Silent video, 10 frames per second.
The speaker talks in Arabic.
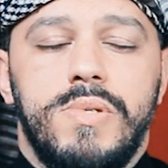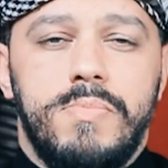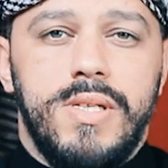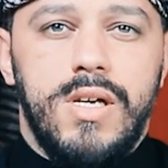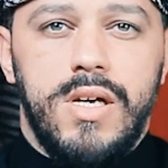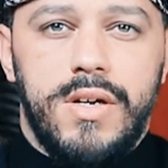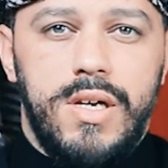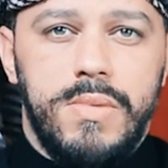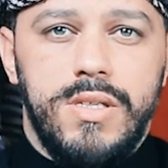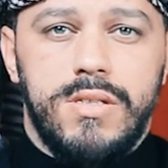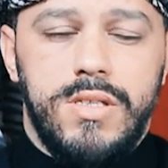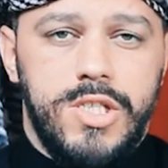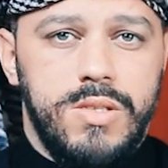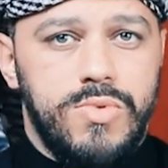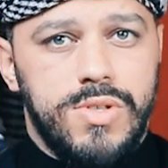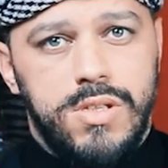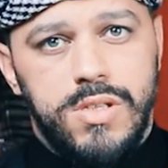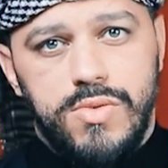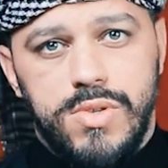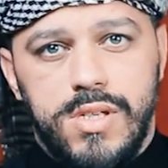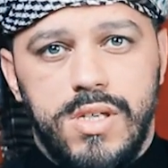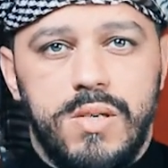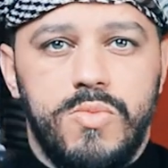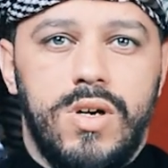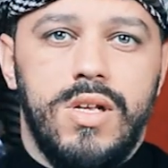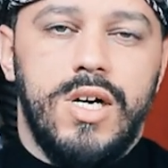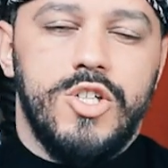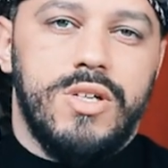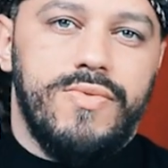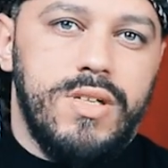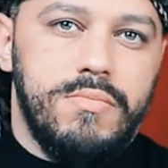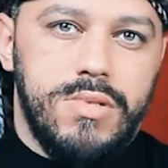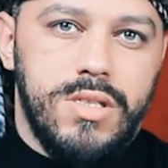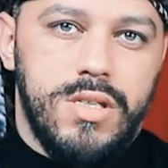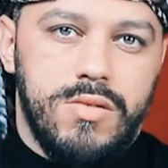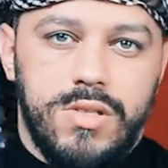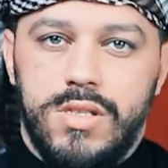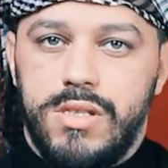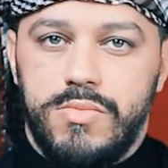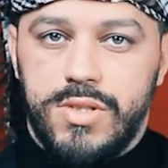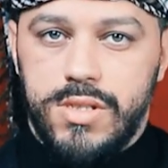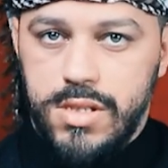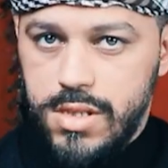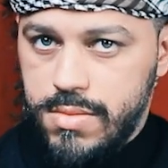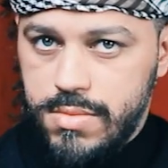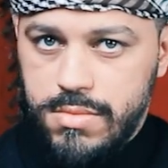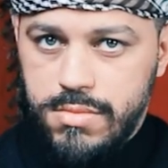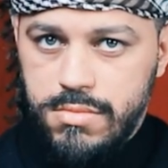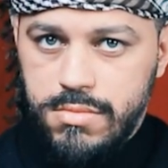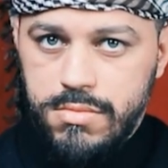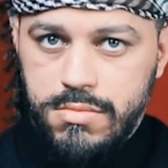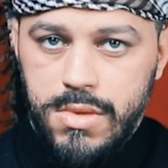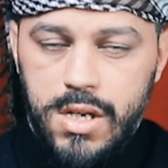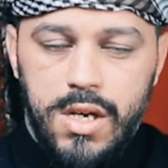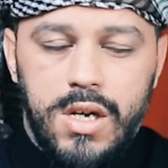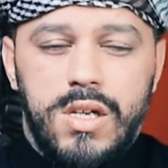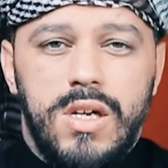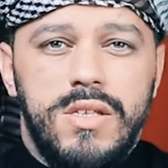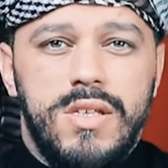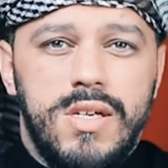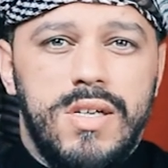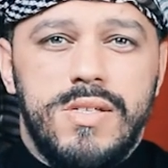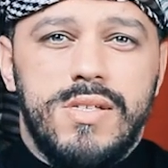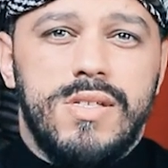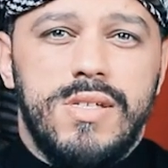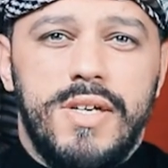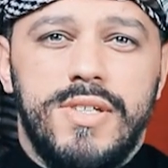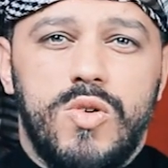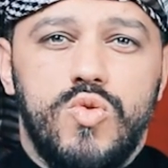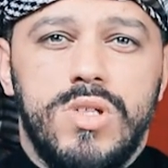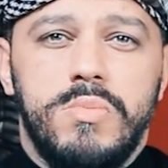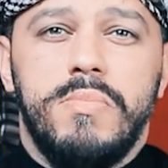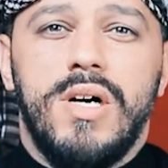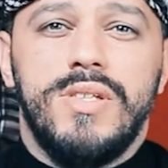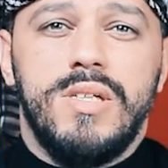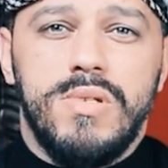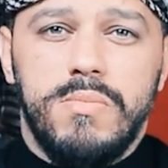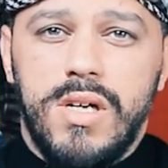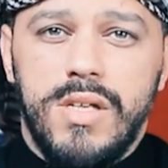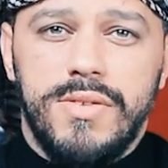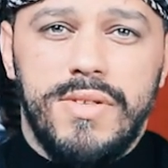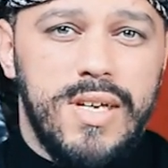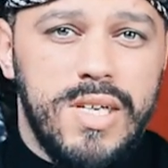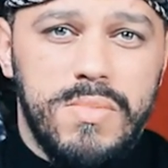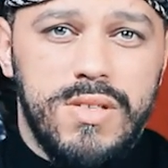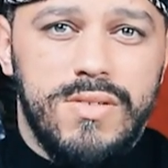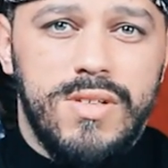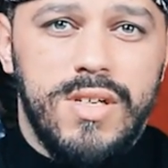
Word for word: بسم الله الرحمن الرحيم والصلاة والسلام على أشرف الأنبياء والمرسلين لأن الناس يحتكون ببعضهم البعض دائما